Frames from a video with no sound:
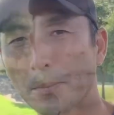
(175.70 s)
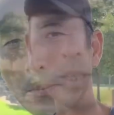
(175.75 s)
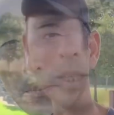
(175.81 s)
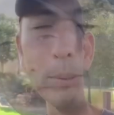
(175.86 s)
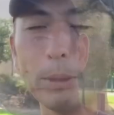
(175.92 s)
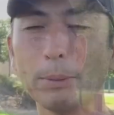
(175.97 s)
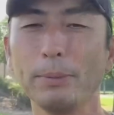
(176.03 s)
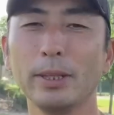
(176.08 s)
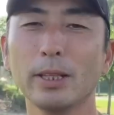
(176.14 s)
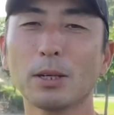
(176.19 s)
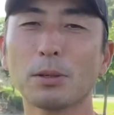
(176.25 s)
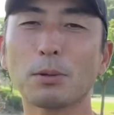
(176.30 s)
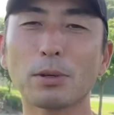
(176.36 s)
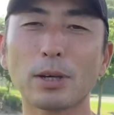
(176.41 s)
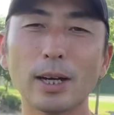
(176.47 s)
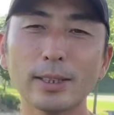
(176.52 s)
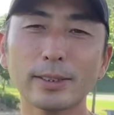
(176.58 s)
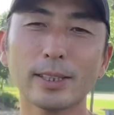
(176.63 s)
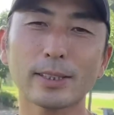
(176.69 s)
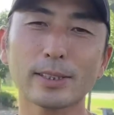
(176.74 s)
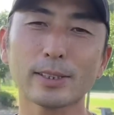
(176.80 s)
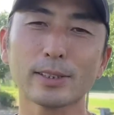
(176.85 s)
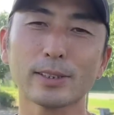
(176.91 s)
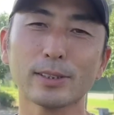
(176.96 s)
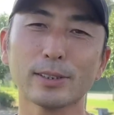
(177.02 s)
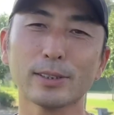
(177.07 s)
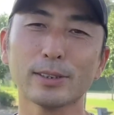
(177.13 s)
今みんな股関
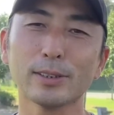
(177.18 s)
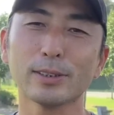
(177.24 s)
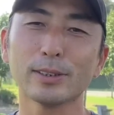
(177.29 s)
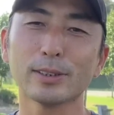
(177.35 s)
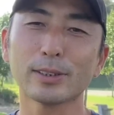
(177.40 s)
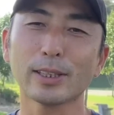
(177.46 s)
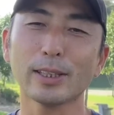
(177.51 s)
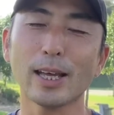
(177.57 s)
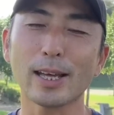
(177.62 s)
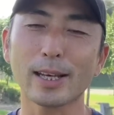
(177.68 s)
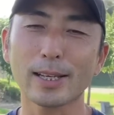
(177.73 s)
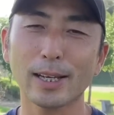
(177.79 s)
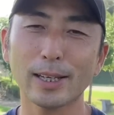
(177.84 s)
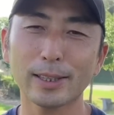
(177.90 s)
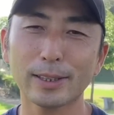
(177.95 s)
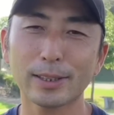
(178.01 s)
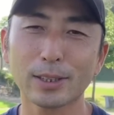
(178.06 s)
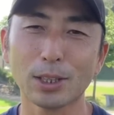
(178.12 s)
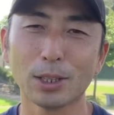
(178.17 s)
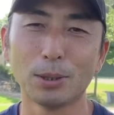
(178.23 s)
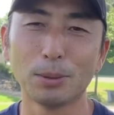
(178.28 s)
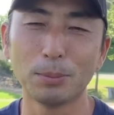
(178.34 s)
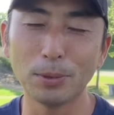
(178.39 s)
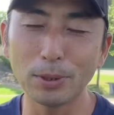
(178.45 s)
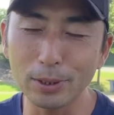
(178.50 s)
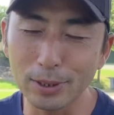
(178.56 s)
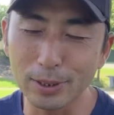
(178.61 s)
節じゃないかって
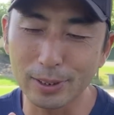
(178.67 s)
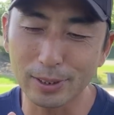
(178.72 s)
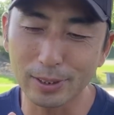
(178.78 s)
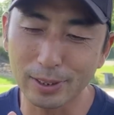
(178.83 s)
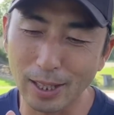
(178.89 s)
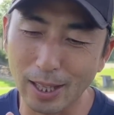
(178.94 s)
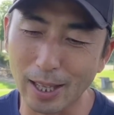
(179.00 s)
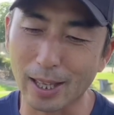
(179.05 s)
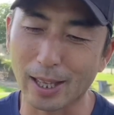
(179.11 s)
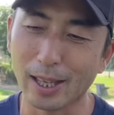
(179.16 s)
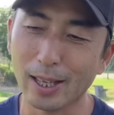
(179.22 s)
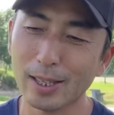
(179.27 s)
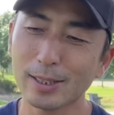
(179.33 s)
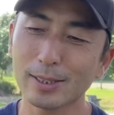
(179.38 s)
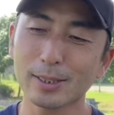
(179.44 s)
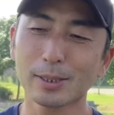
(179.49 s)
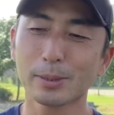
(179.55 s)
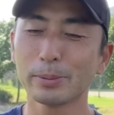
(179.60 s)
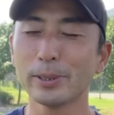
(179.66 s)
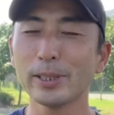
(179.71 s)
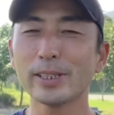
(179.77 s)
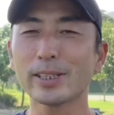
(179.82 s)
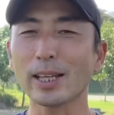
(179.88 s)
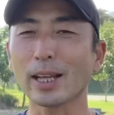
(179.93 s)
思って素振りし